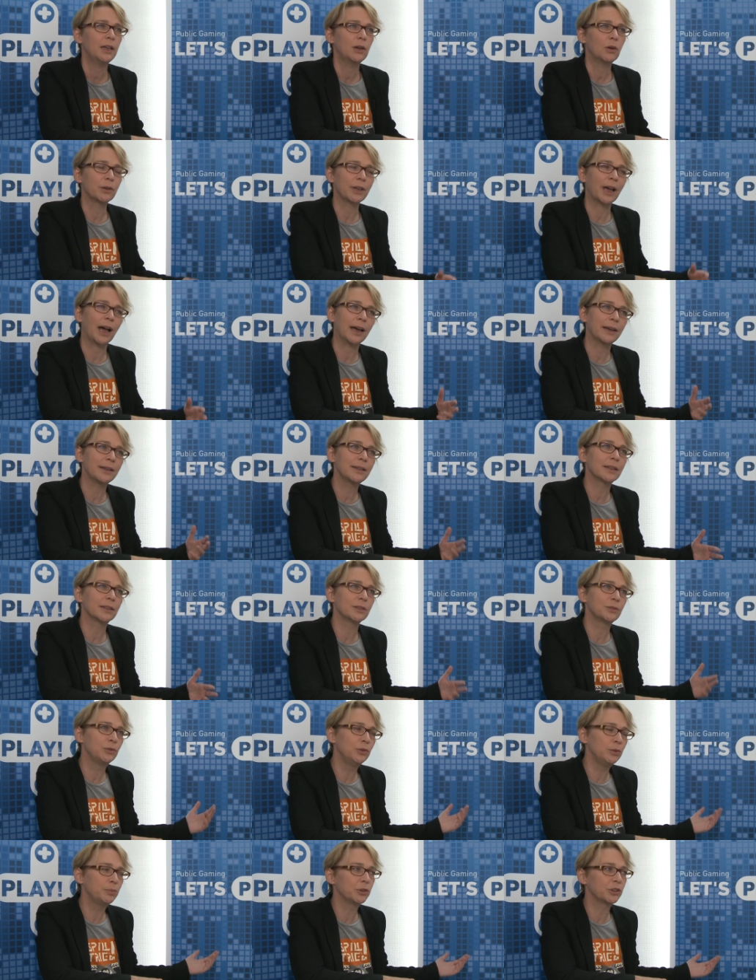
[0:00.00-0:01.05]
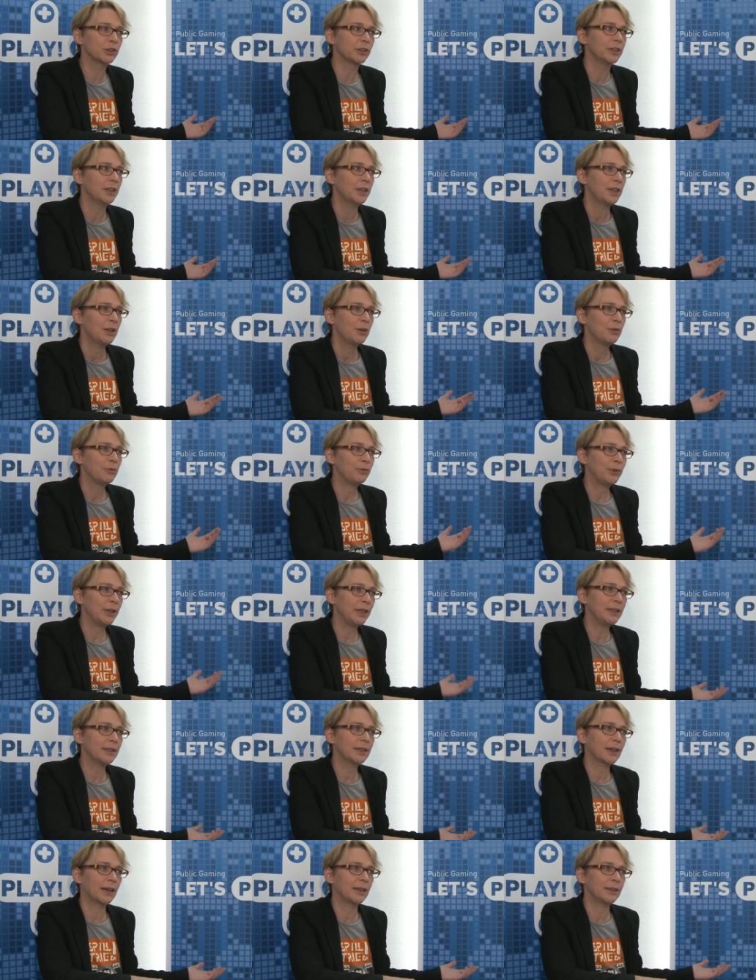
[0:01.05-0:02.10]
oder andere typische
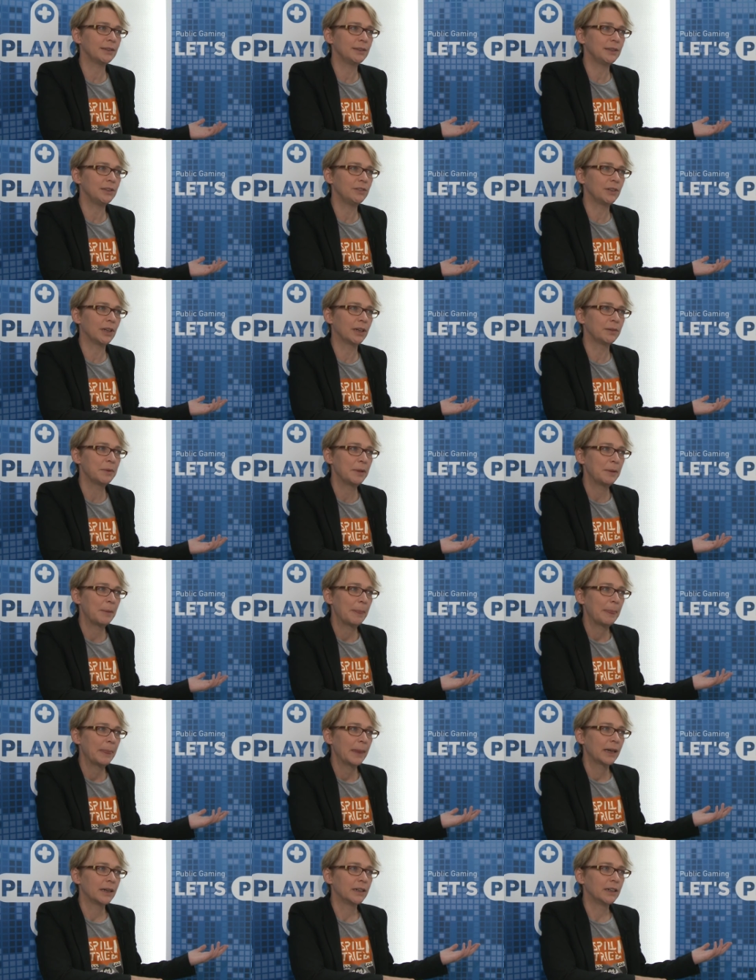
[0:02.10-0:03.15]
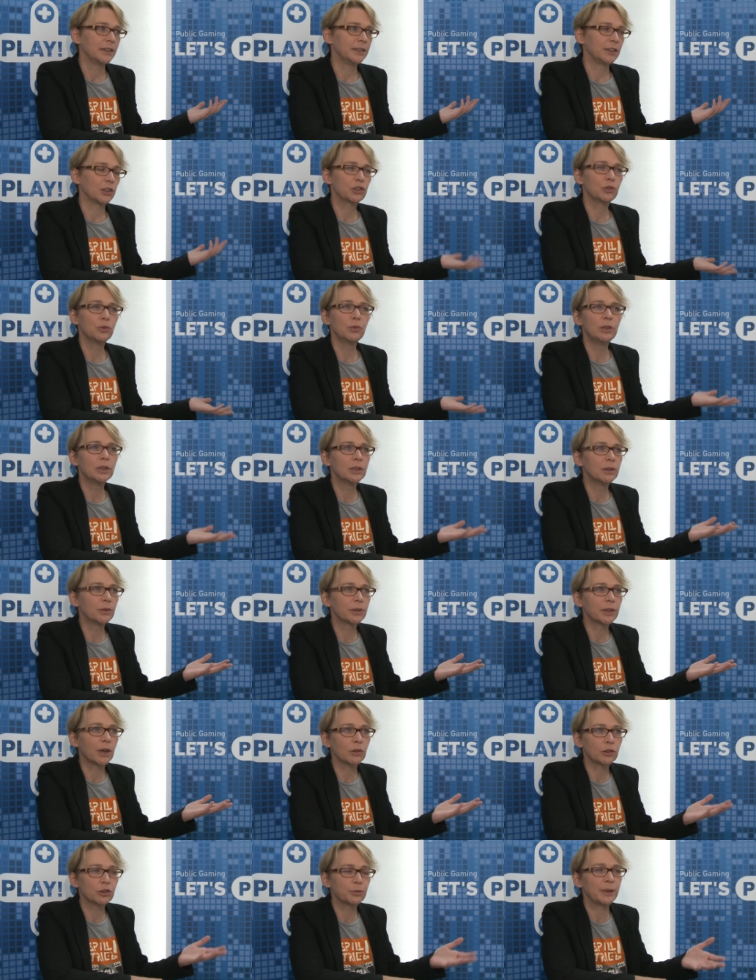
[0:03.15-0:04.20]
Fähigkeiten, die wir äh, in der Schule
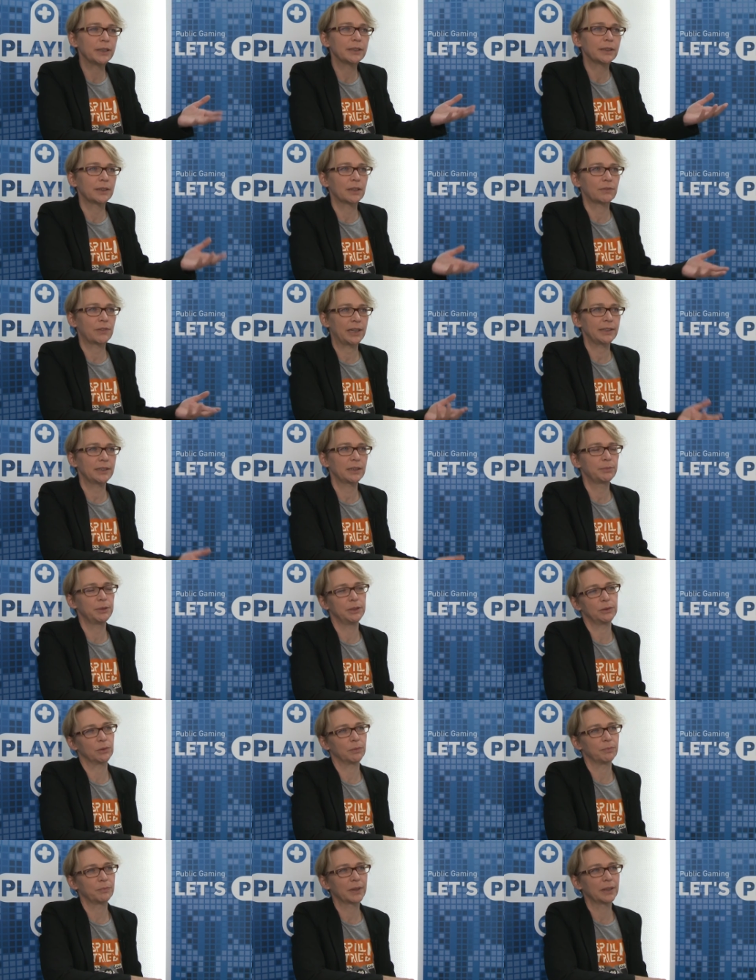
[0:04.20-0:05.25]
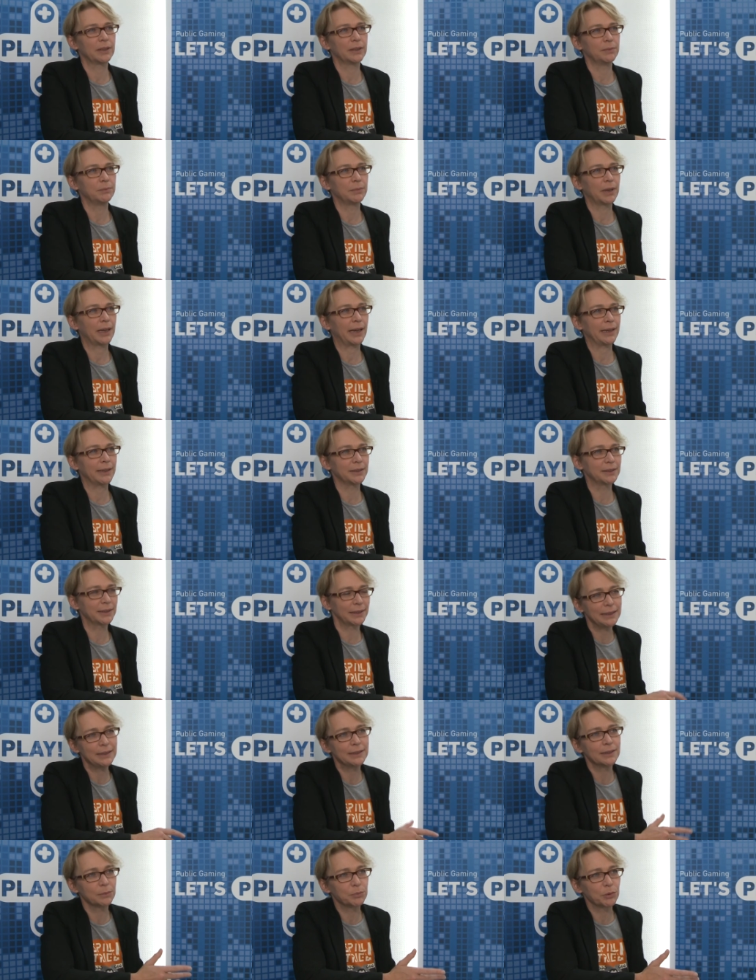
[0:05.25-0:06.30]
oder auch später in der Weiterbildung ähm,
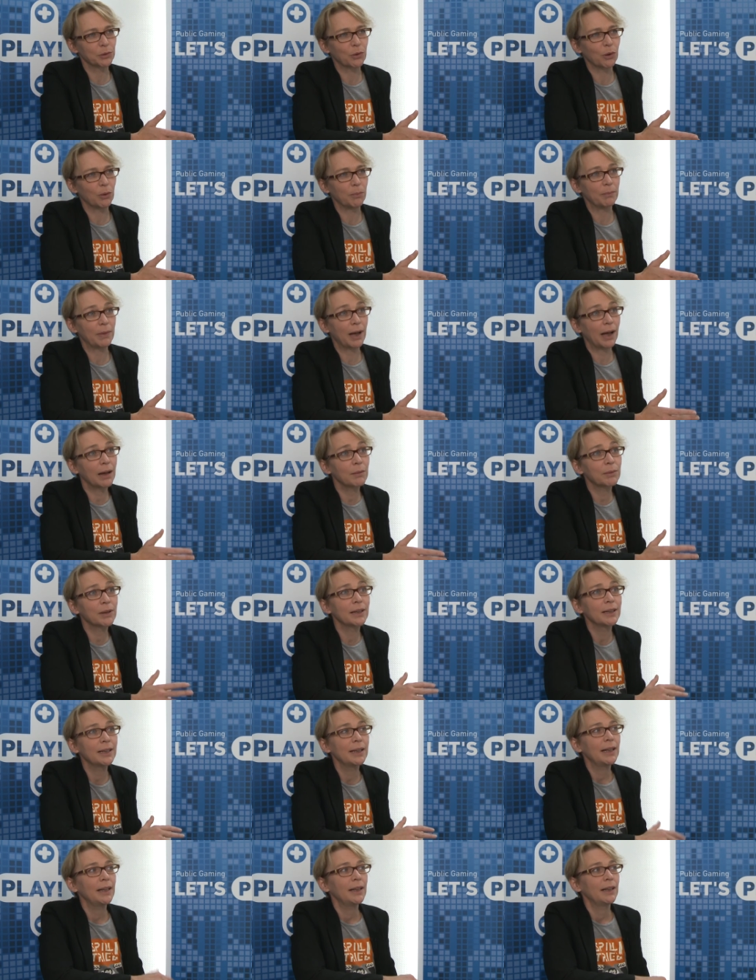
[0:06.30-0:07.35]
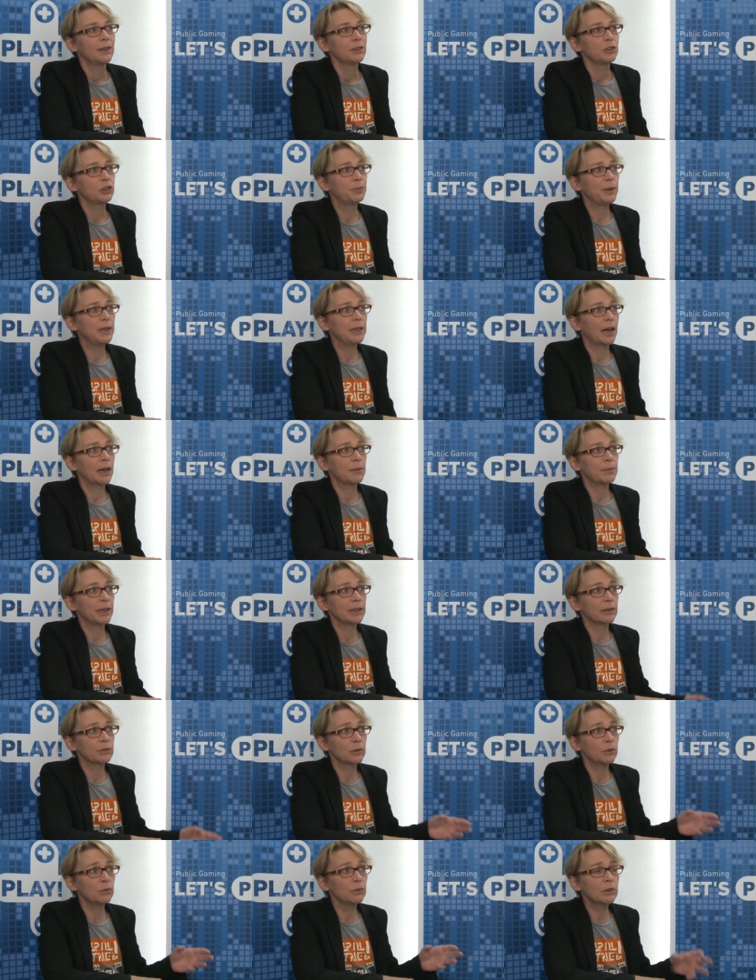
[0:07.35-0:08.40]
eingetrichtert bekommen. Aber Spiele haben
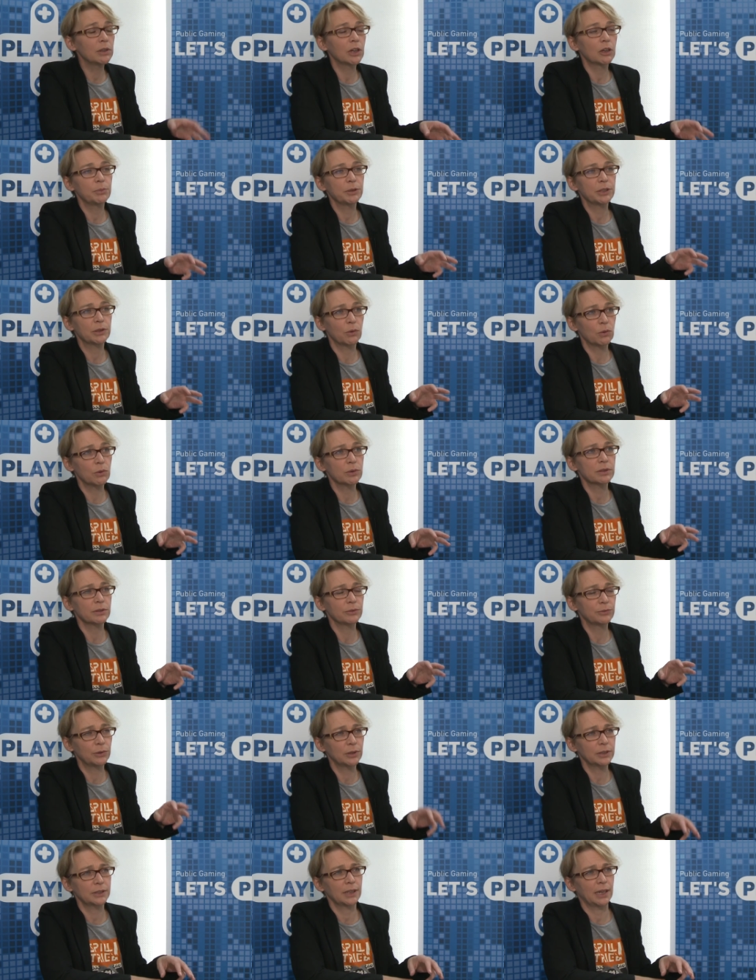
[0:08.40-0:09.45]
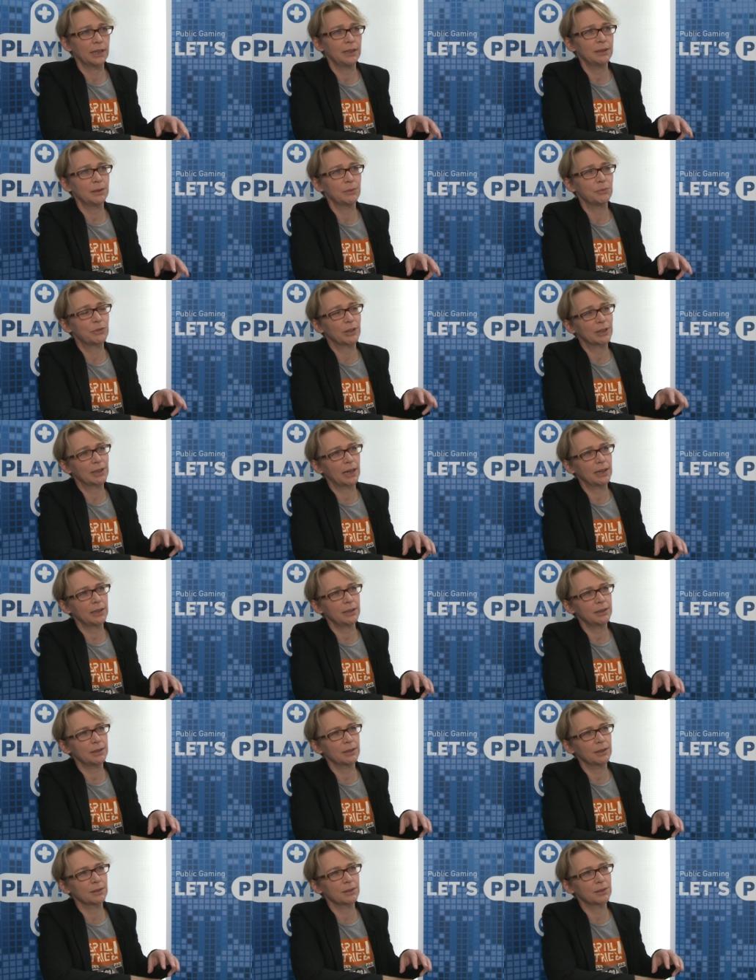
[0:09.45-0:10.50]
einen unglaublich großen Vorteil im
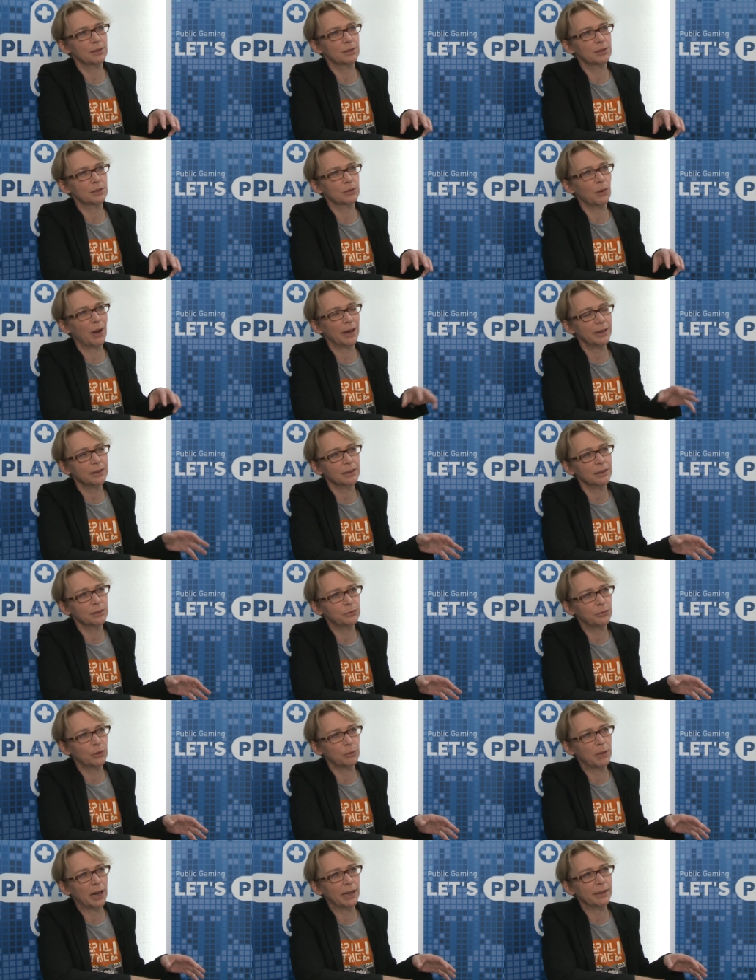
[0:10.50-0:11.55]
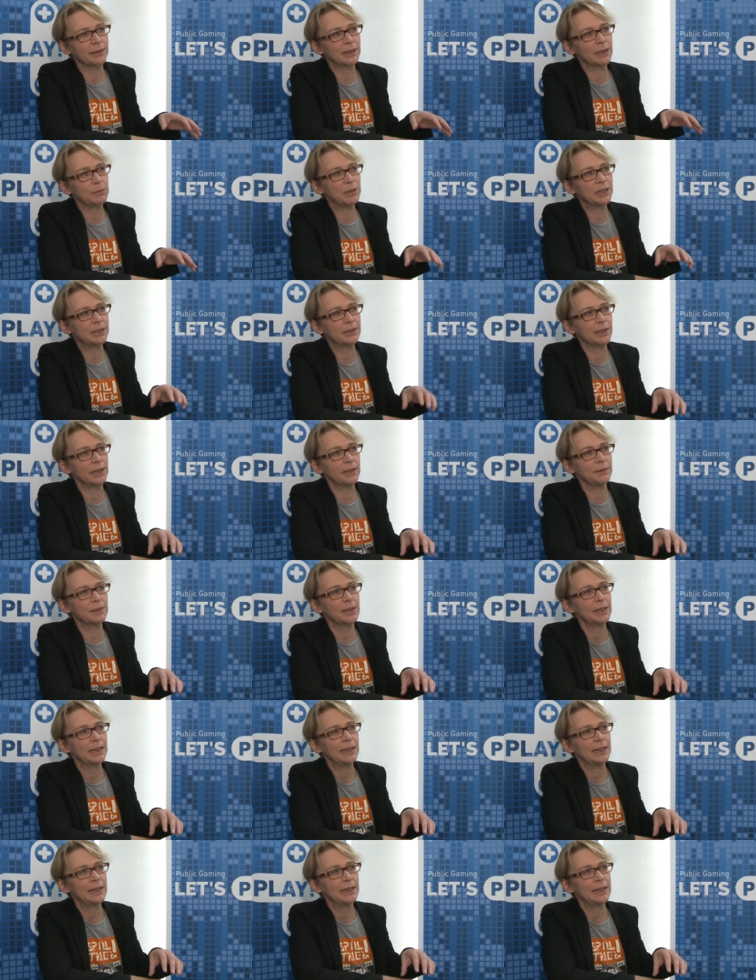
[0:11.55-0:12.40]
Vergleich zu anderen Formaten, nämlich den,